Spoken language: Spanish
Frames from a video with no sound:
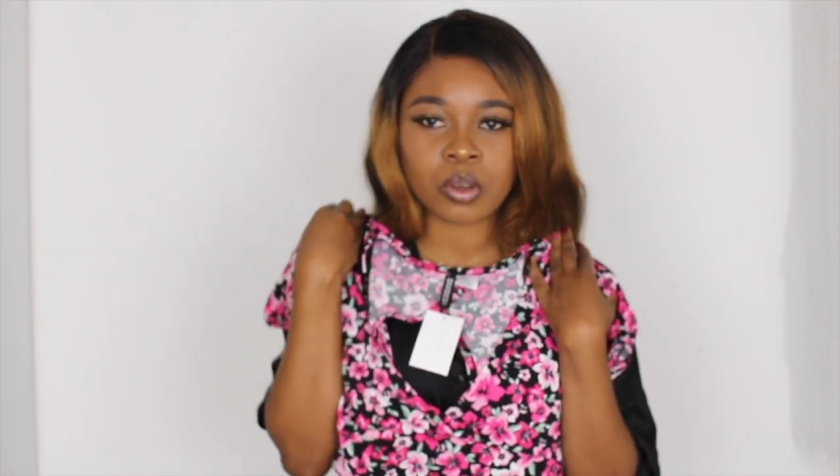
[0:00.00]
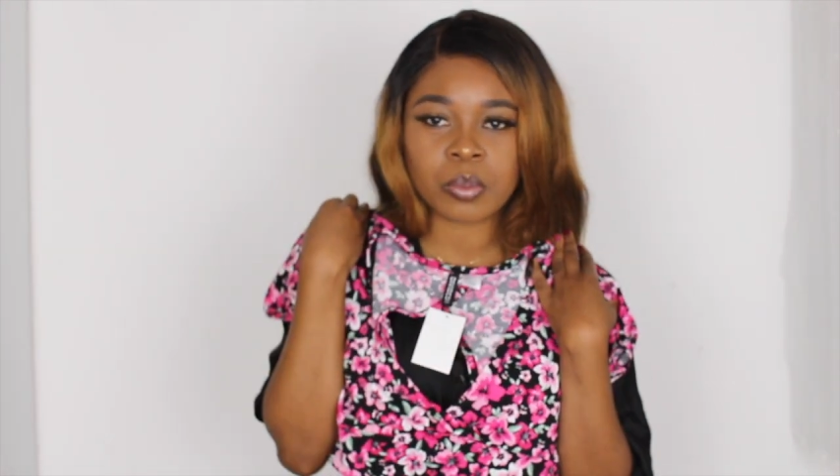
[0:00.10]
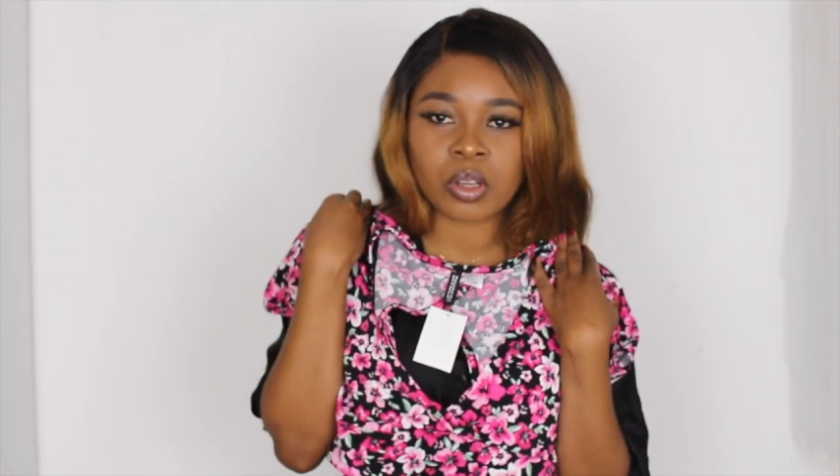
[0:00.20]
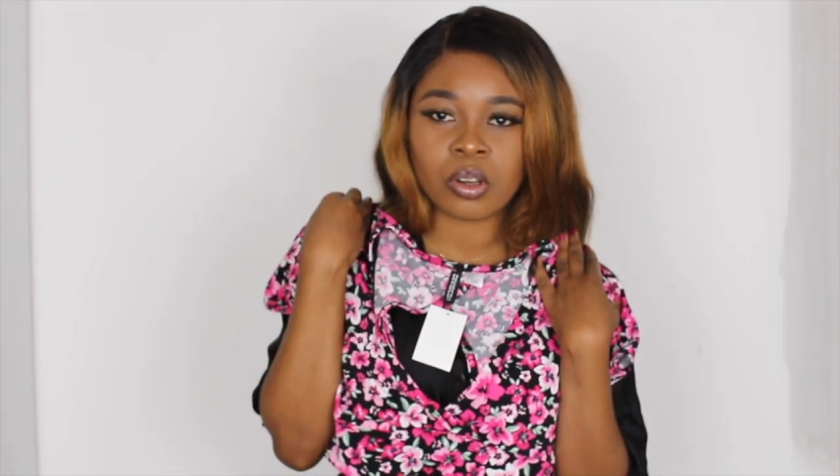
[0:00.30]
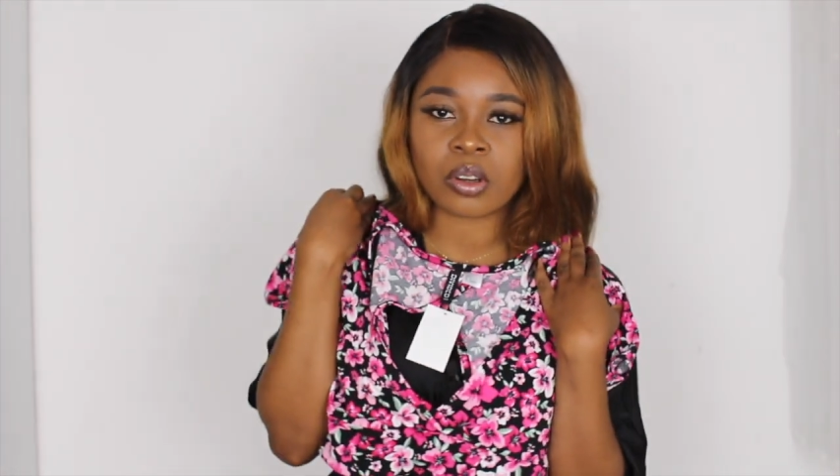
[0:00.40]

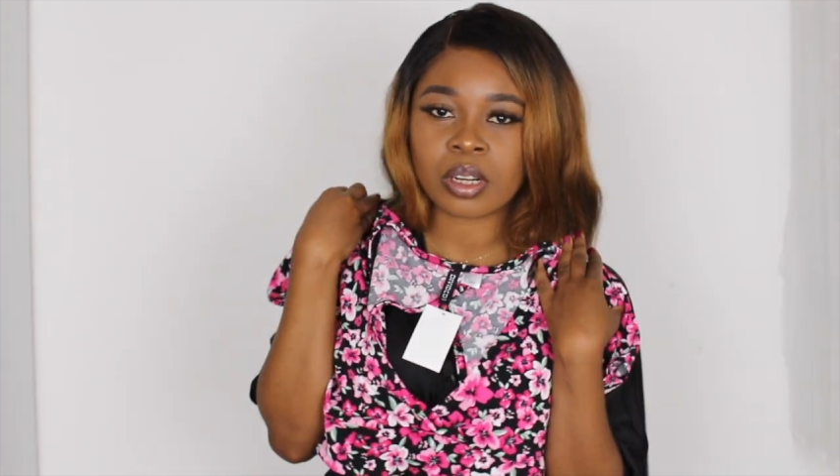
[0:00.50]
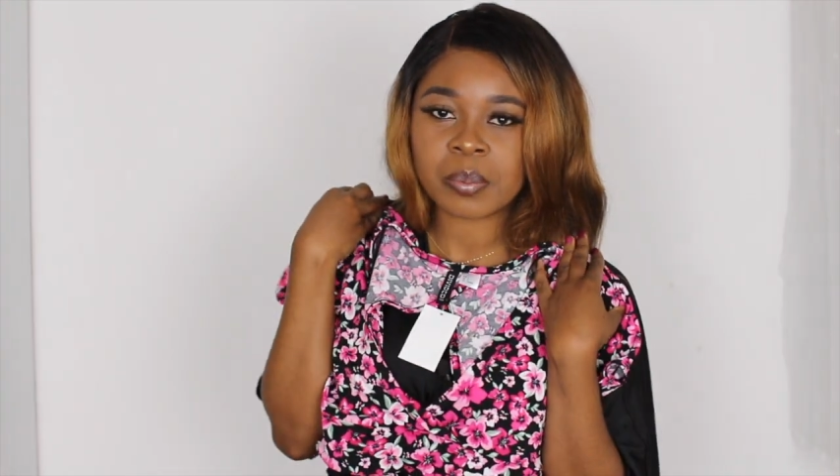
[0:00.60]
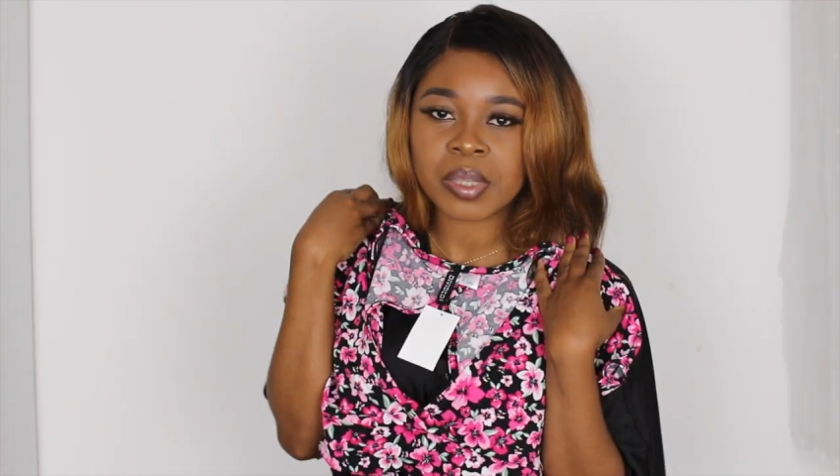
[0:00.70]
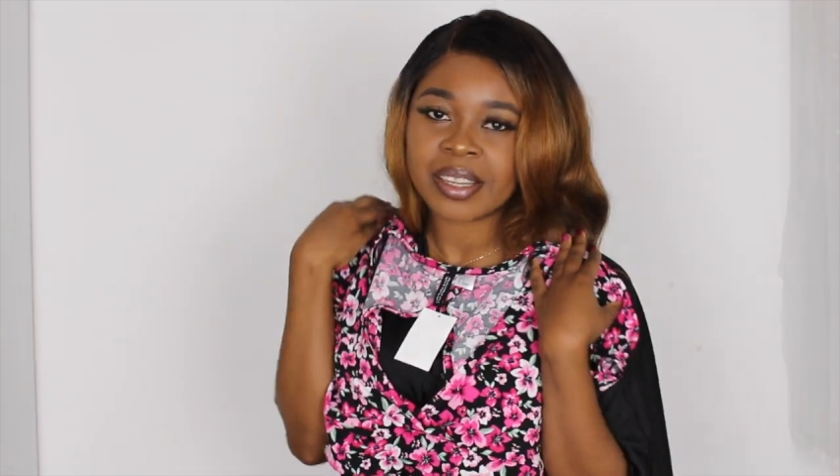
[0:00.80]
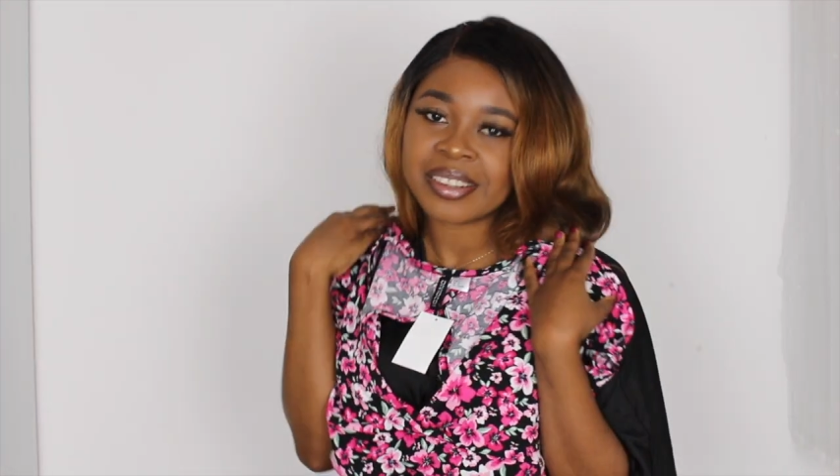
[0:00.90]
con mi color de
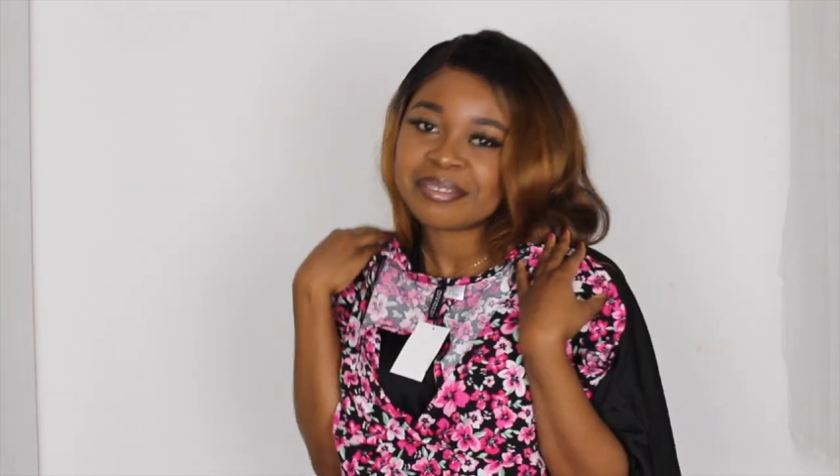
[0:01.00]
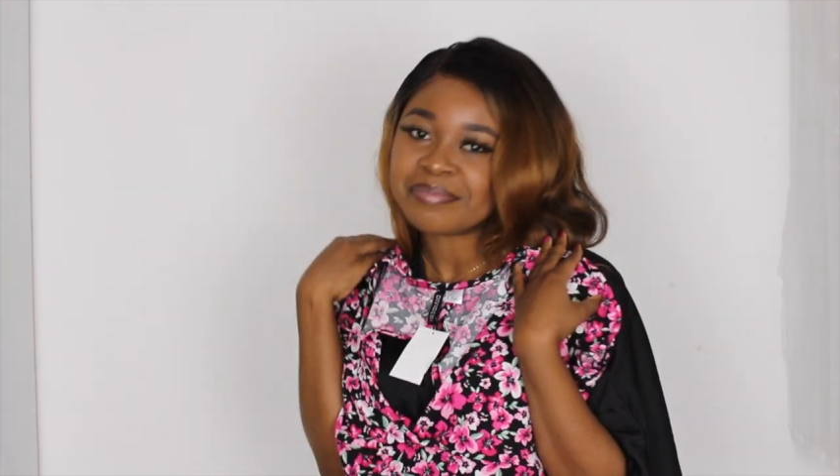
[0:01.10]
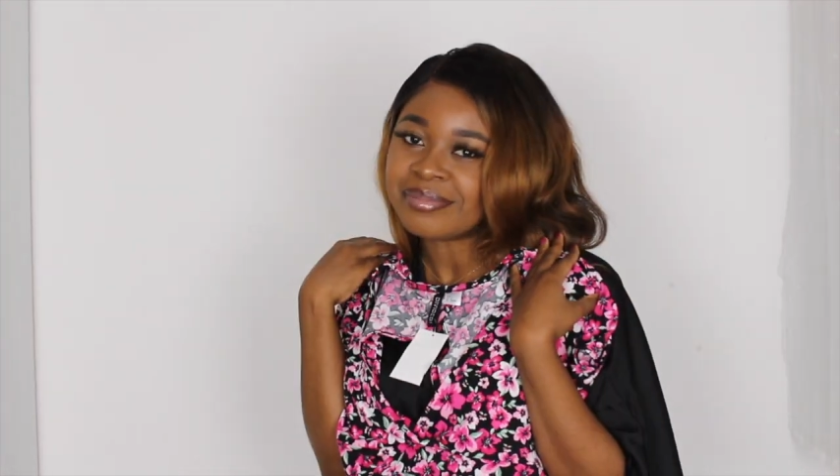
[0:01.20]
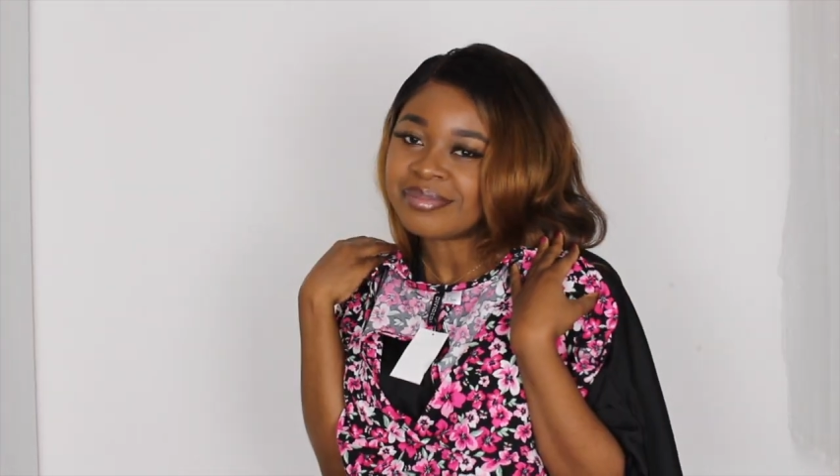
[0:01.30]
piel.